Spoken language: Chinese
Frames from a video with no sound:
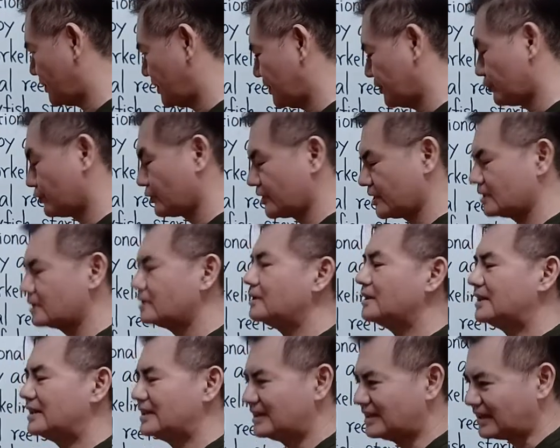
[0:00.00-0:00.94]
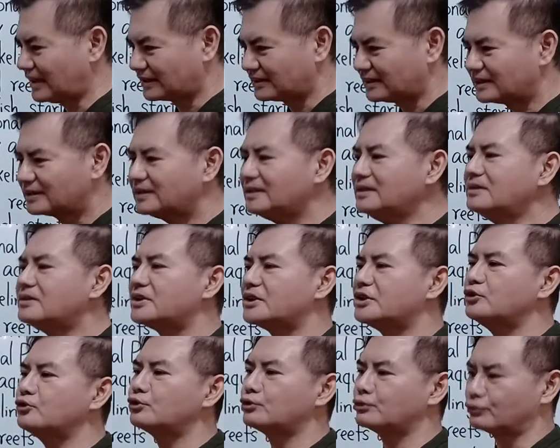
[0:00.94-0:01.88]
呢，就是讲的更
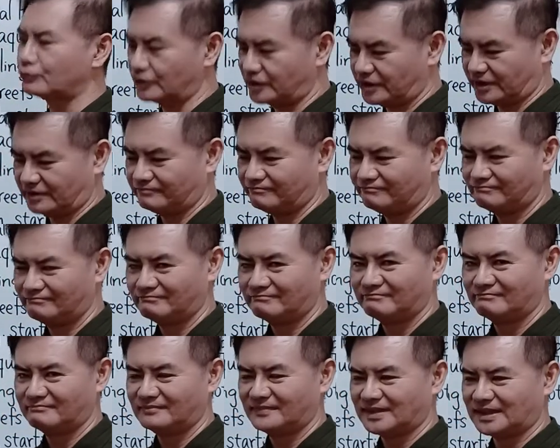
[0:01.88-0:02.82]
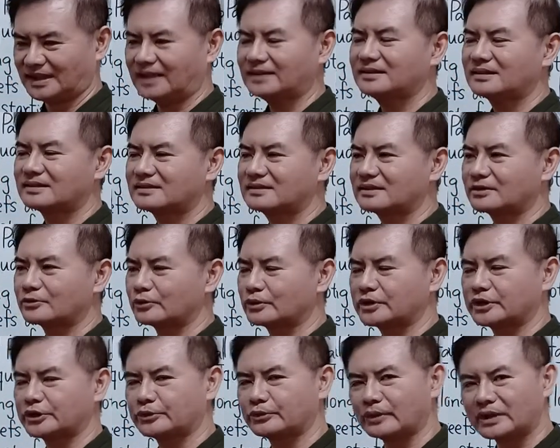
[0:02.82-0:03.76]
清楚一点，它的这个所
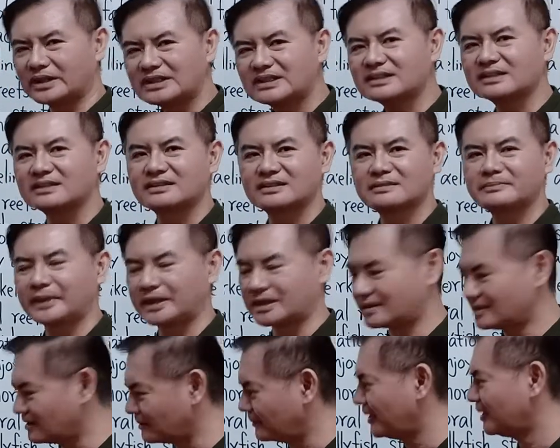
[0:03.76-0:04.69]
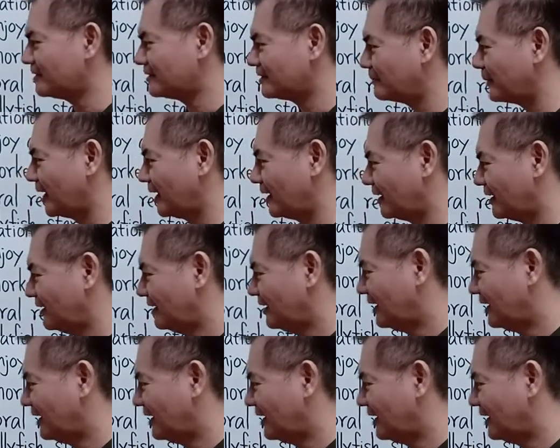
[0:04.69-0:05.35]
谓的原始之美是怎么样的美呢？